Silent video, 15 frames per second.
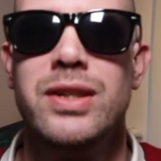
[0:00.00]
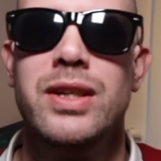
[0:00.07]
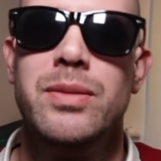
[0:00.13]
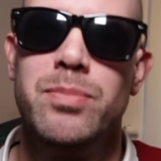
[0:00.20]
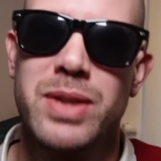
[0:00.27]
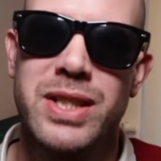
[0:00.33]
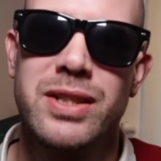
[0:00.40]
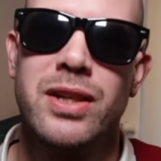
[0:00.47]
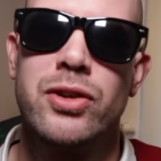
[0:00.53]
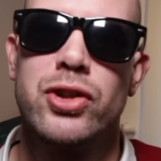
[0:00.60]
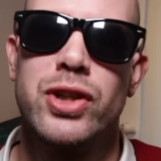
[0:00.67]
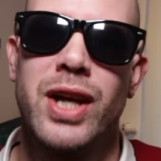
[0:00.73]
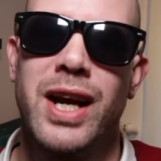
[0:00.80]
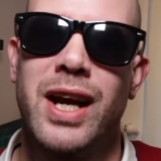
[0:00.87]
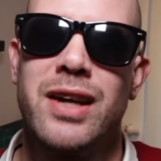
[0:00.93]
die ein bisschen
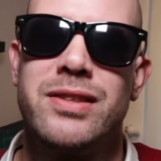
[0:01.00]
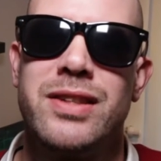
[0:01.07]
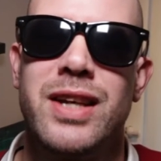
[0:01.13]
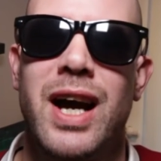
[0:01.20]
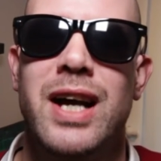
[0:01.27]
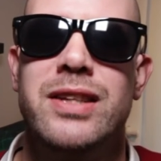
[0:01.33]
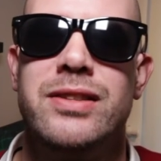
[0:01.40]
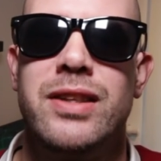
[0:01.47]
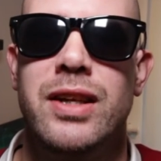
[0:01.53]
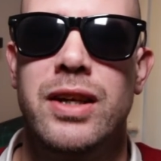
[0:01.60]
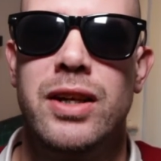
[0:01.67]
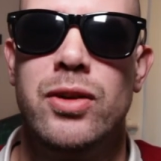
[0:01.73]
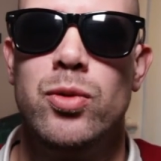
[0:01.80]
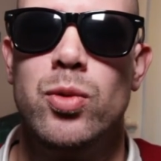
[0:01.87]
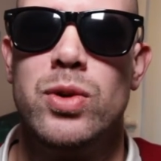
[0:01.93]
strenger sind als in
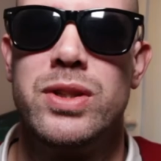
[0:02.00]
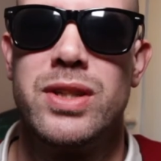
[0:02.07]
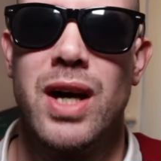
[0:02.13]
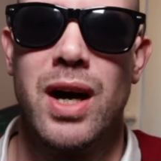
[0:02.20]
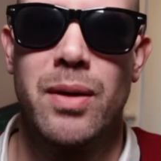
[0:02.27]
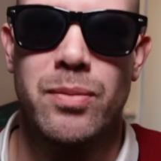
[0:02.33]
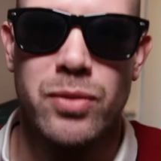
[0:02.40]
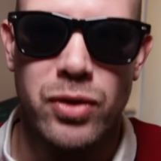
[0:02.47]
den USA.